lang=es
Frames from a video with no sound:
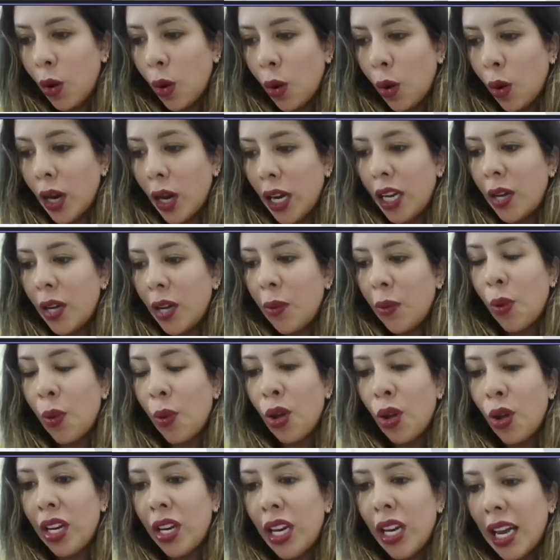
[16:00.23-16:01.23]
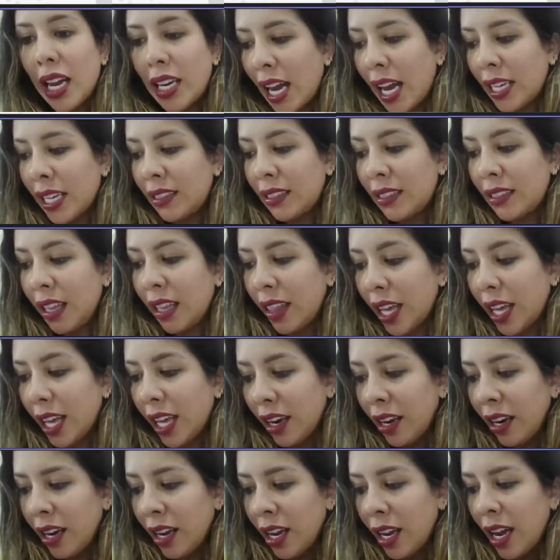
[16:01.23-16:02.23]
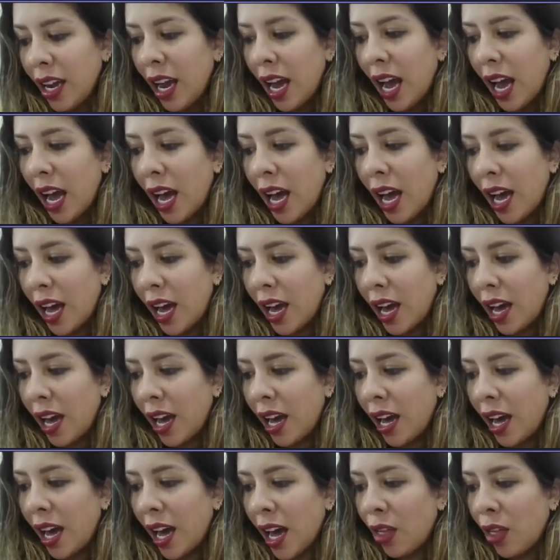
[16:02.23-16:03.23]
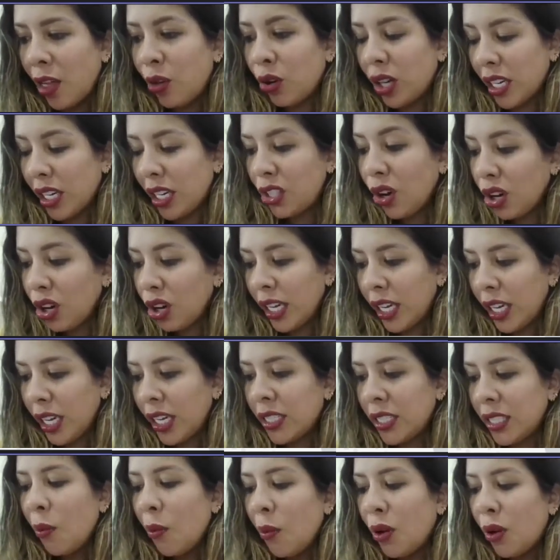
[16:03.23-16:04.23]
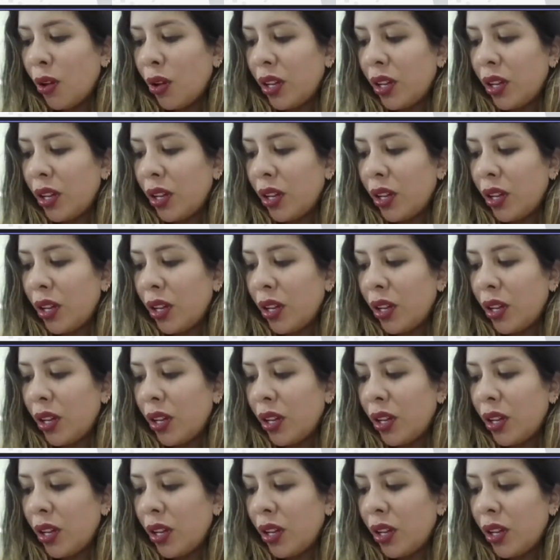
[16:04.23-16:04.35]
las cuales podrían acceder a, donaciones,